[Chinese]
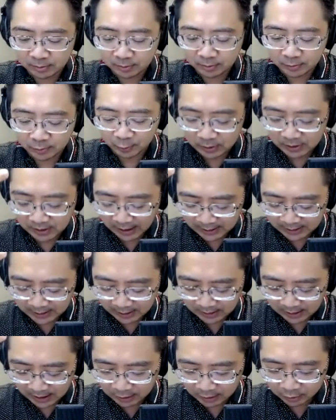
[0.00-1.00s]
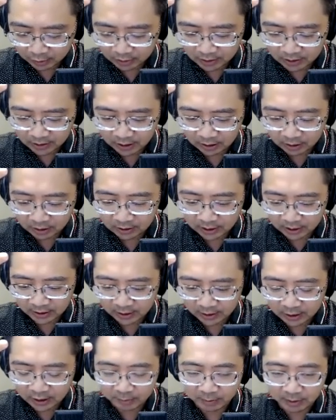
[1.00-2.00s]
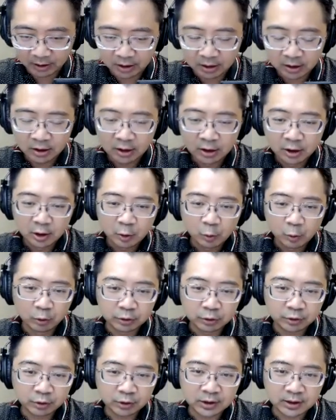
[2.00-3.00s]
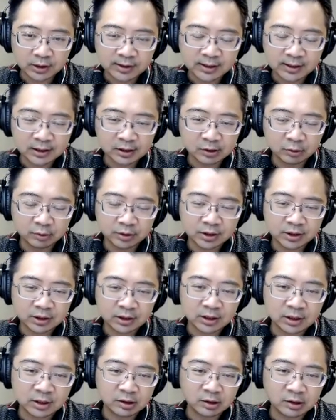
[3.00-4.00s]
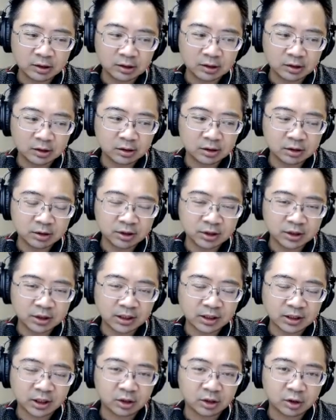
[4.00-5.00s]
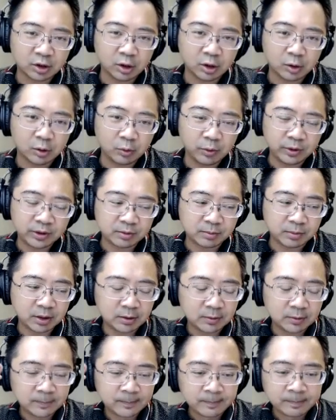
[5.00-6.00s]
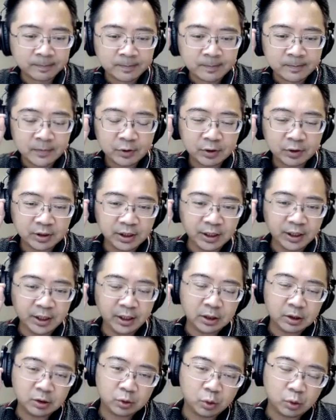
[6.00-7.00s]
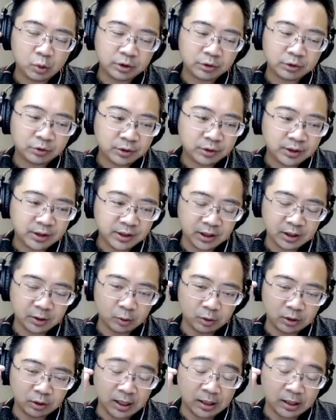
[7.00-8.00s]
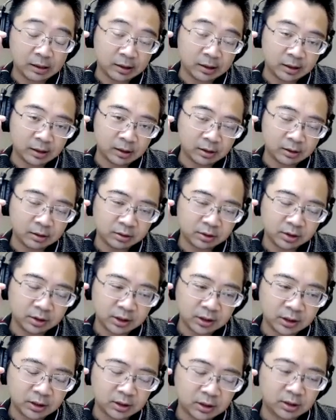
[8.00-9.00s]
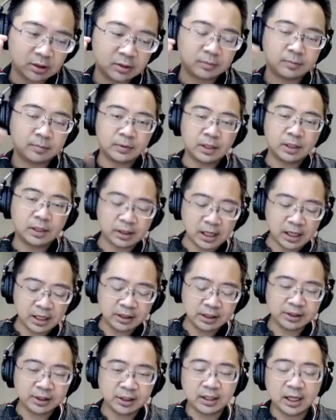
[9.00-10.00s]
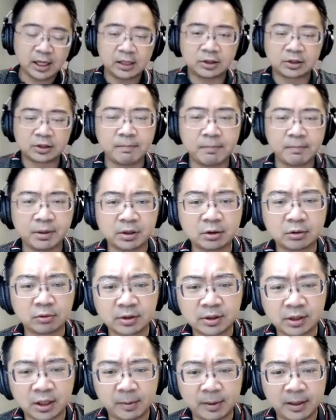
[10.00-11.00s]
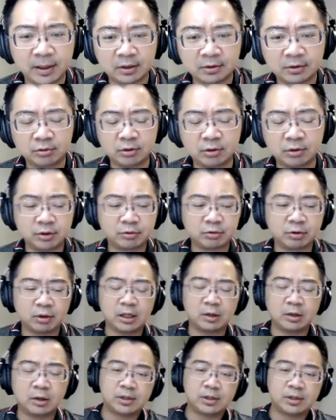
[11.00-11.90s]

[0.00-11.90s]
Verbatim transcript: 问大家，大家觉得这是一个好的 idea 吗？我觉得这个东西呢，呃，是 yes and no。为什么？因为第一，如果你去借回来的这个，哎，看你借贷的成本是多少吧。如果你说，哎，我